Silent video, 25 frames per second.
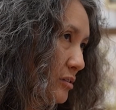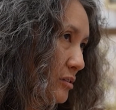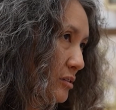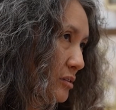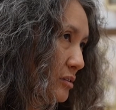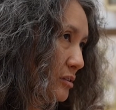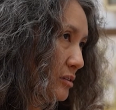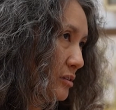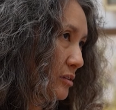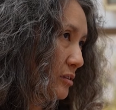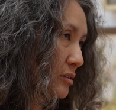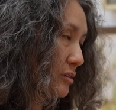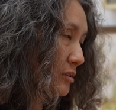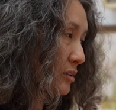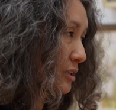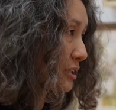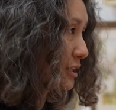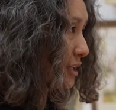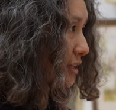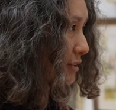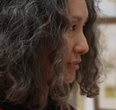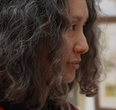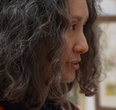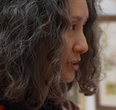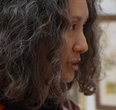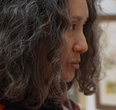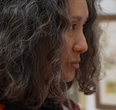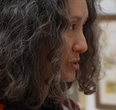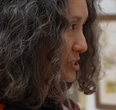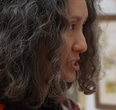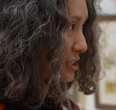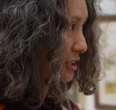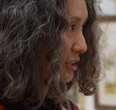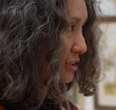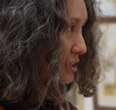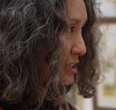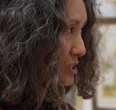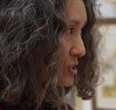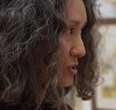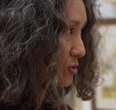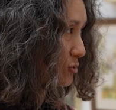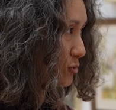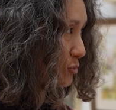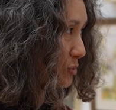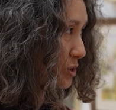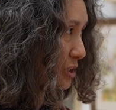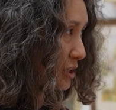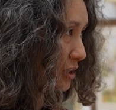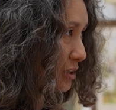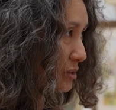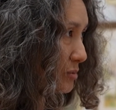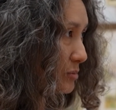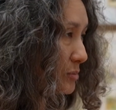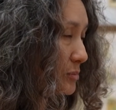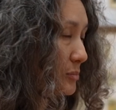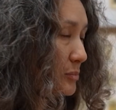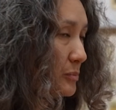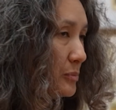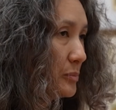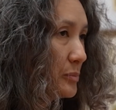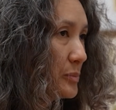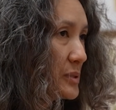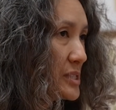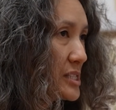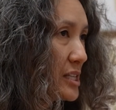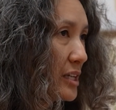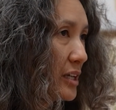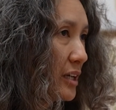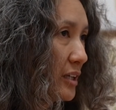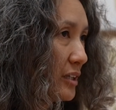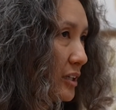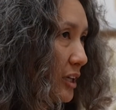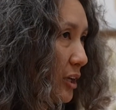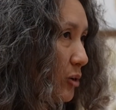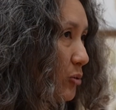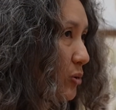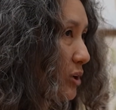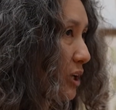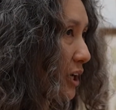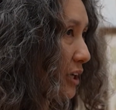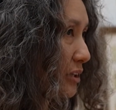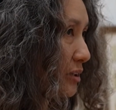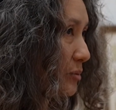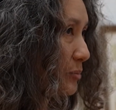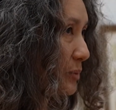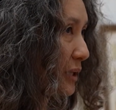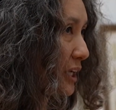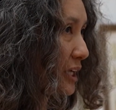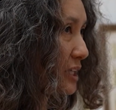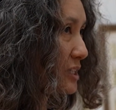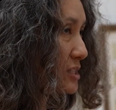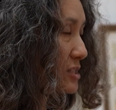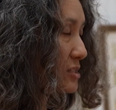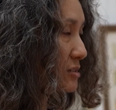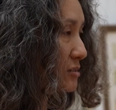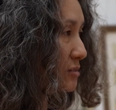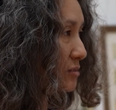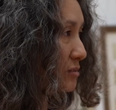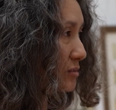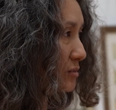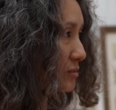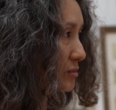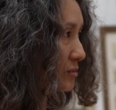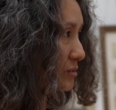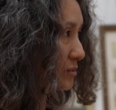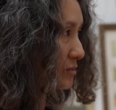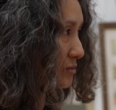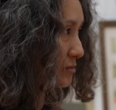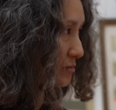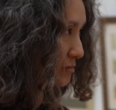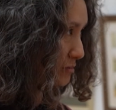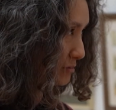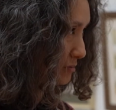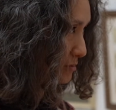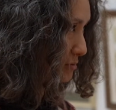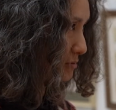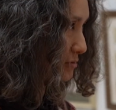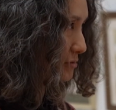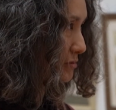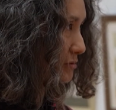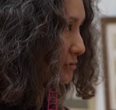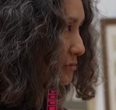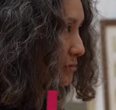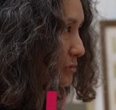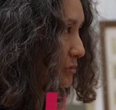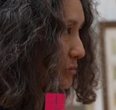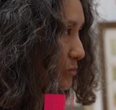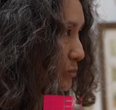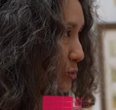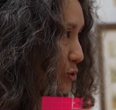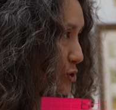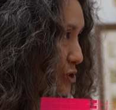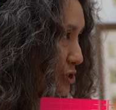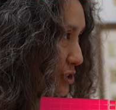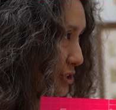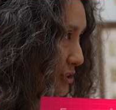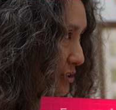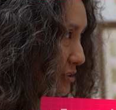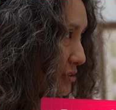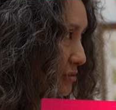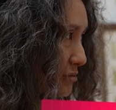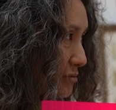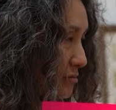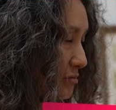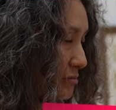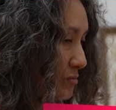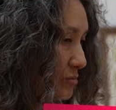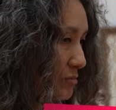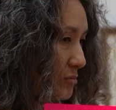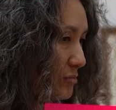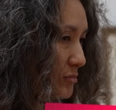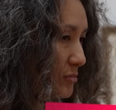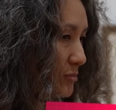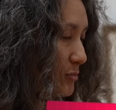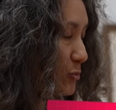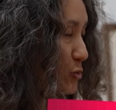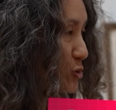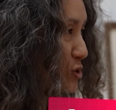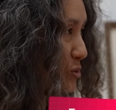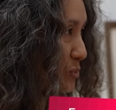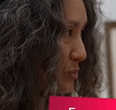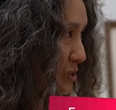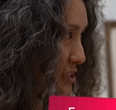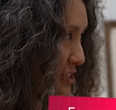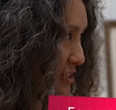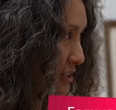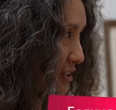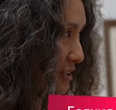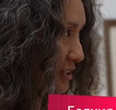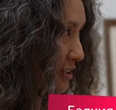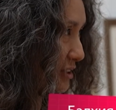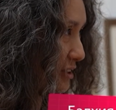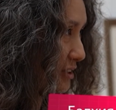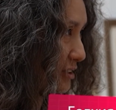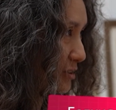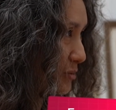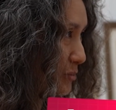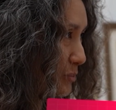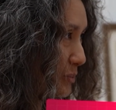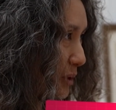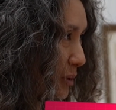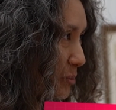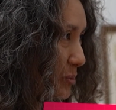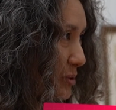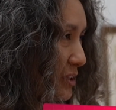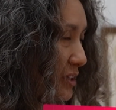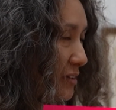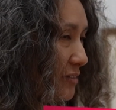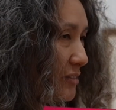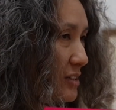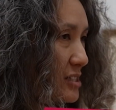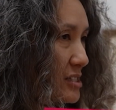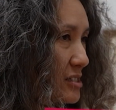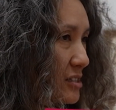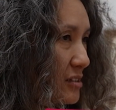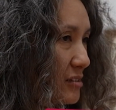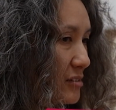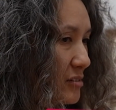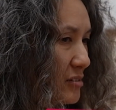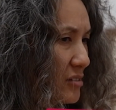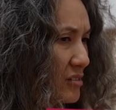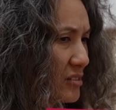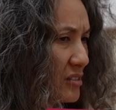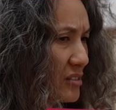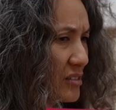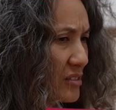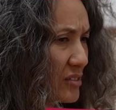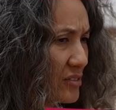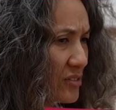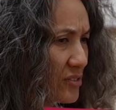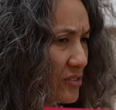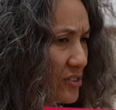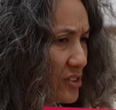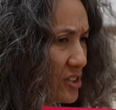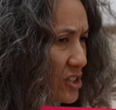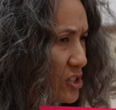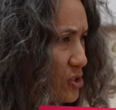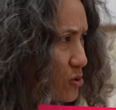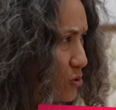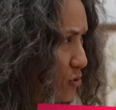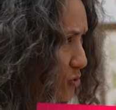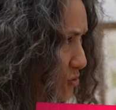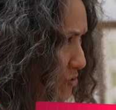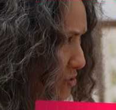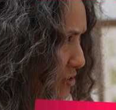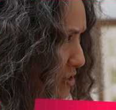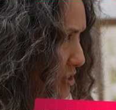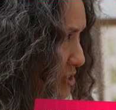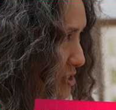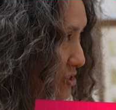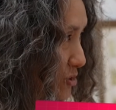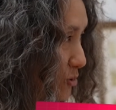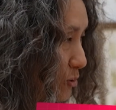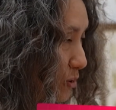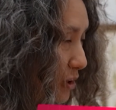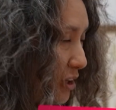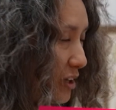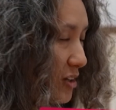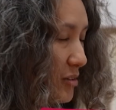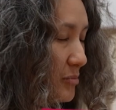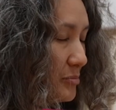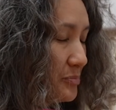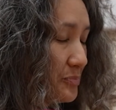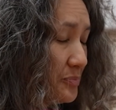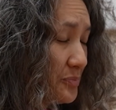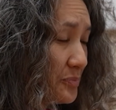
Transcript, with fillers: а, когда я вела мастер-классы, у меня постоянно регулярно приходил мужчина, уже пенсионер, преподаватель а, философии и истории.